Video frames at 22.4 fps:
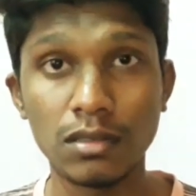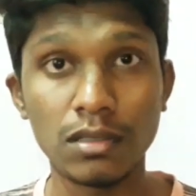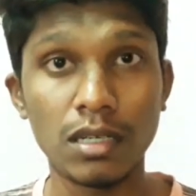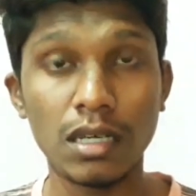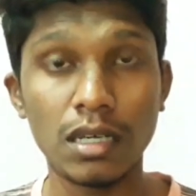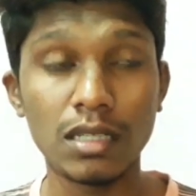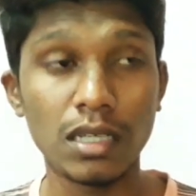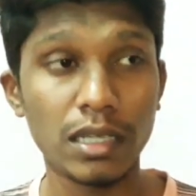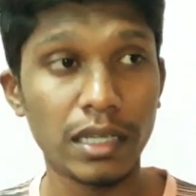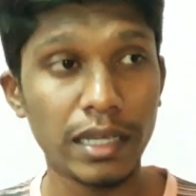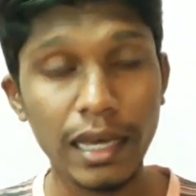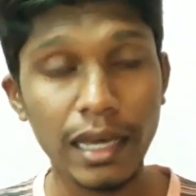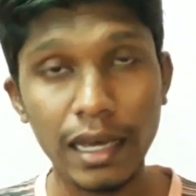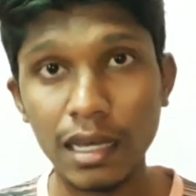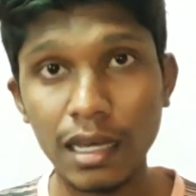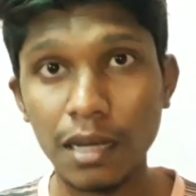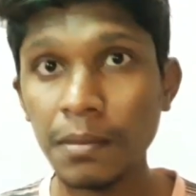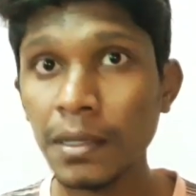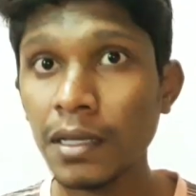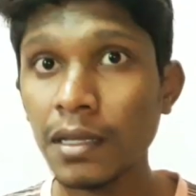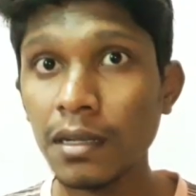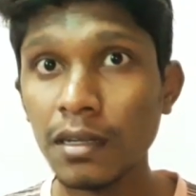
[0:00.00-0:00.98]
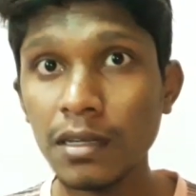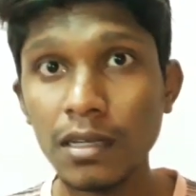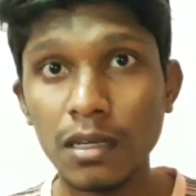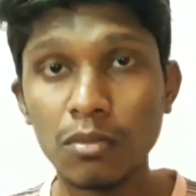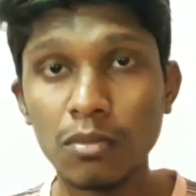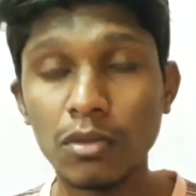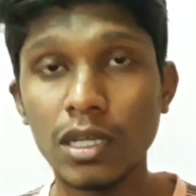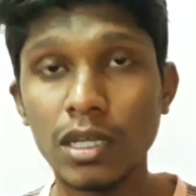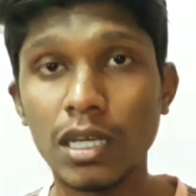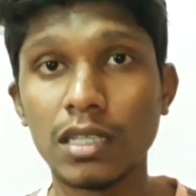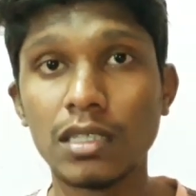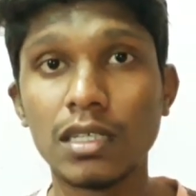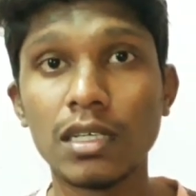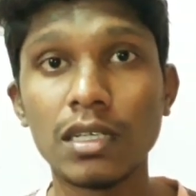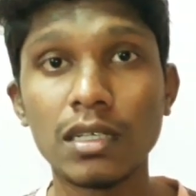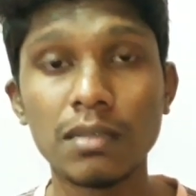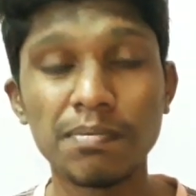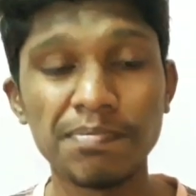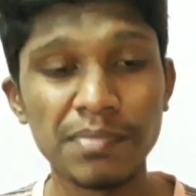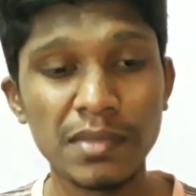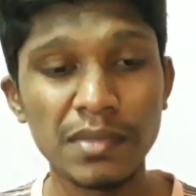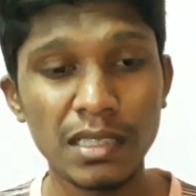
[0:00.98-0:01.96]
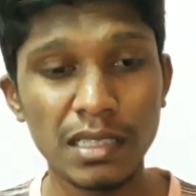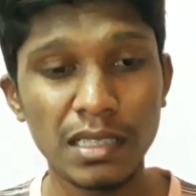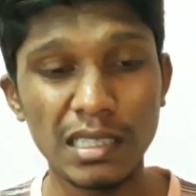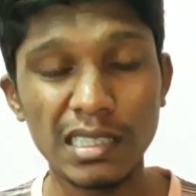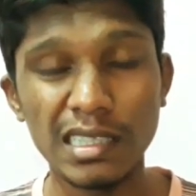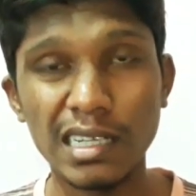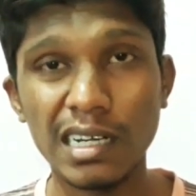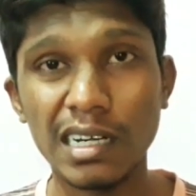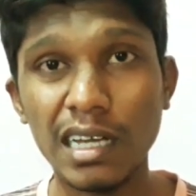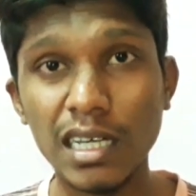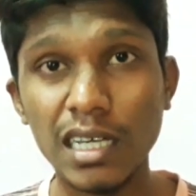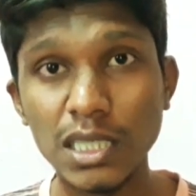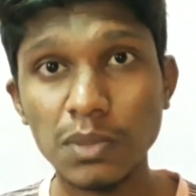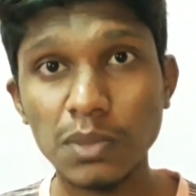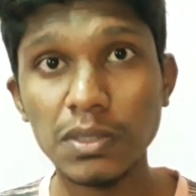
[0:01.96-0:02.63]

அதை கேட்காம இருக்க முடியாது இதில் என்ன